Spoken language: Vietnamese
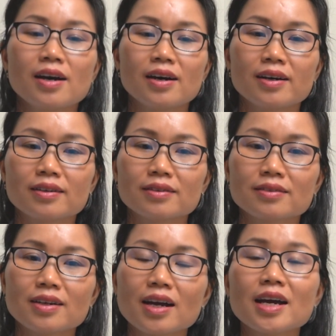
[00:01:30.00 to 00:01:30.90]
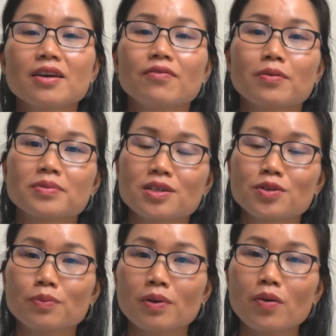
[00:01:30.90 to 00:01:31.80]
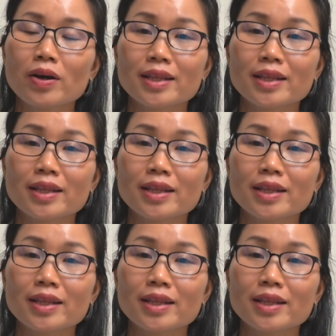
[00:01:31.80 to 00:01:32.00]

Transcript: à, đừng có kỳ vọng sử dụng cái loại